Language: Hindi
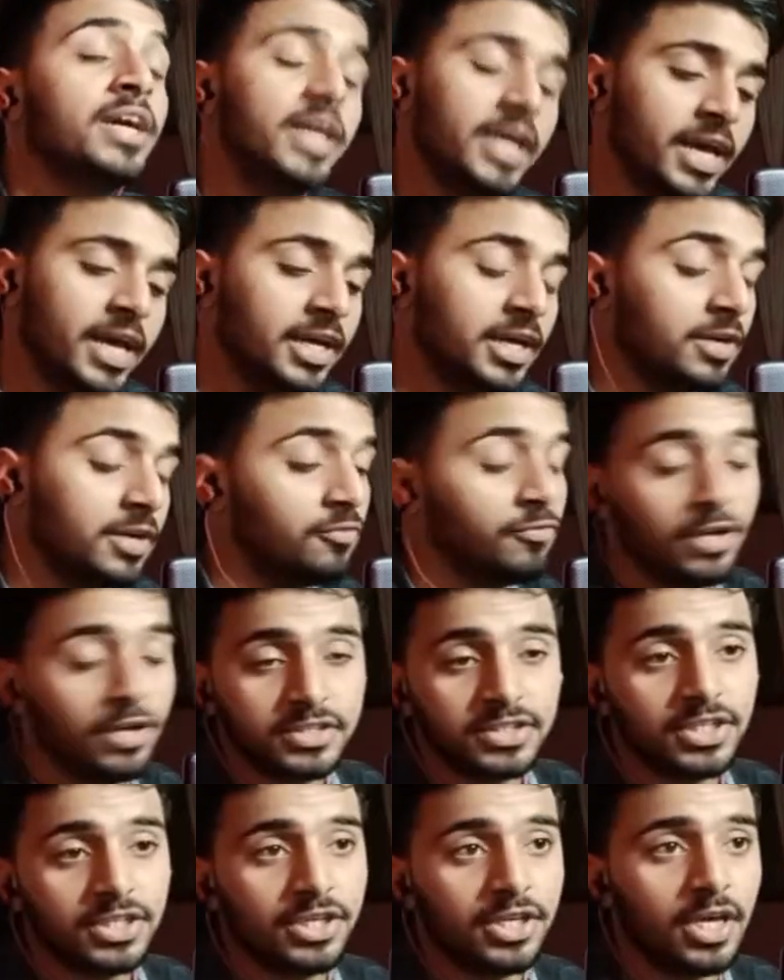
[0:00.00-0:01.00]
लेकिन फिर
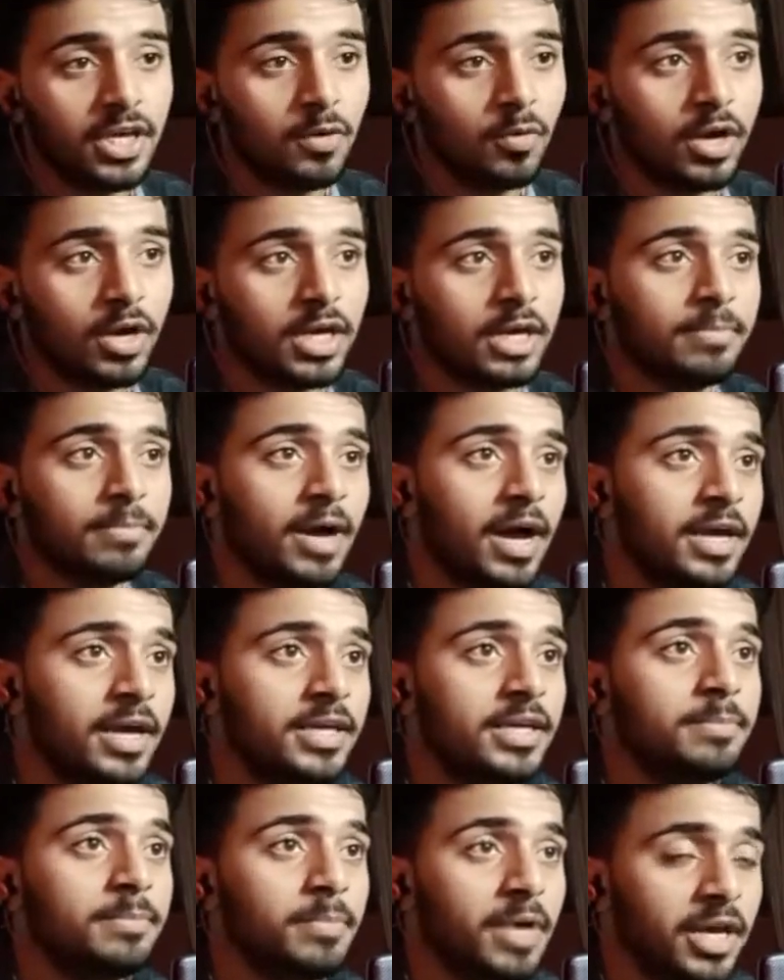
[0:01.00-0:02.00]
सीन ये हुआ कि
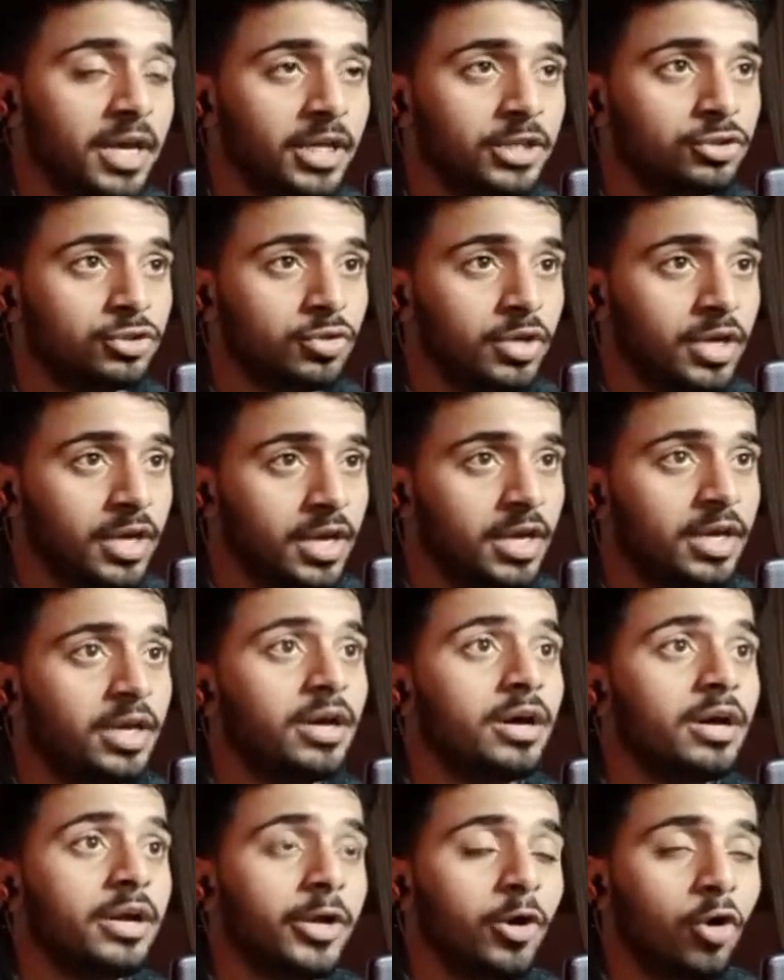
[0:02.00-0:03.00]
भाई मैंने जो है
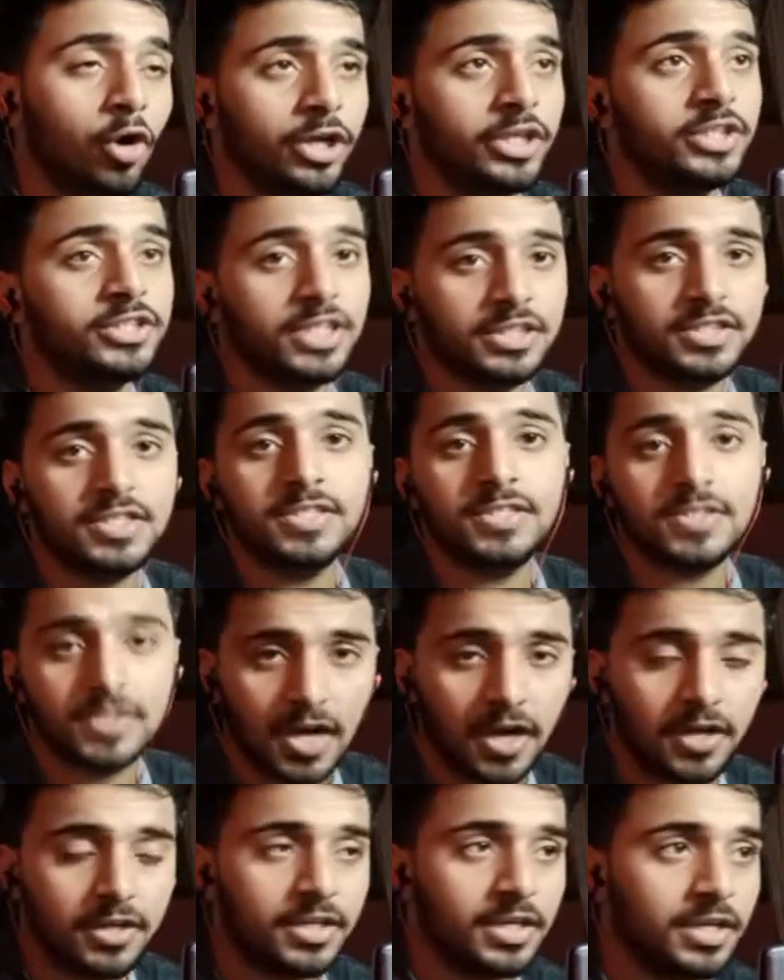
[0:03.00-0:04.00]
रिकॉर्डिंग जैसे ही
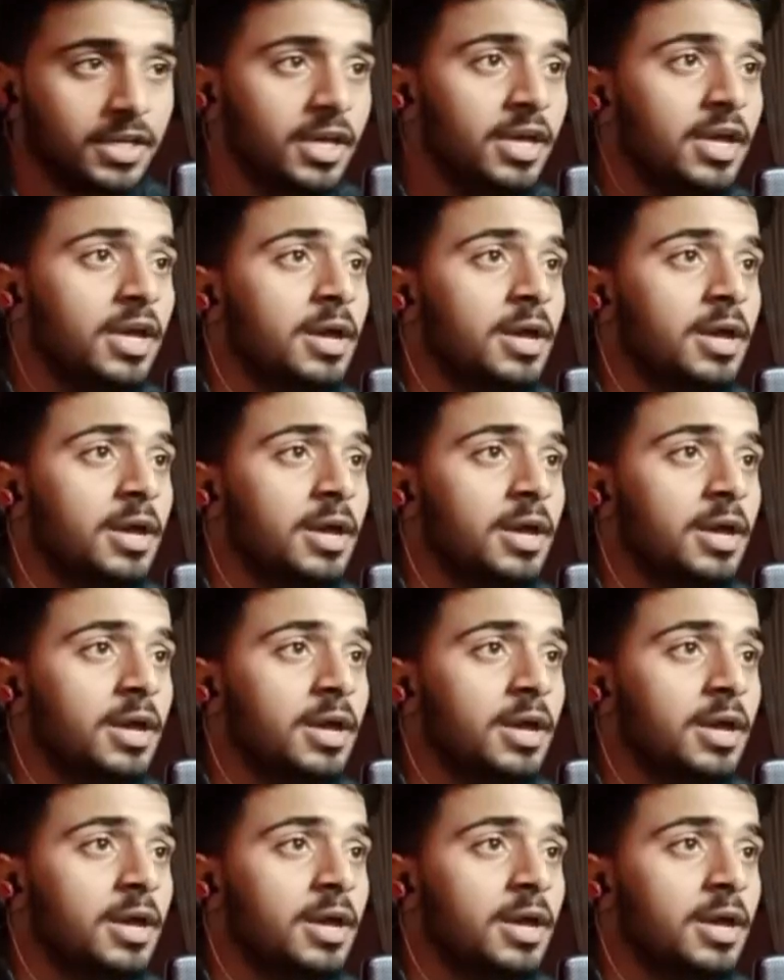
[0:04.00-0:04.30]
स्टार्ट की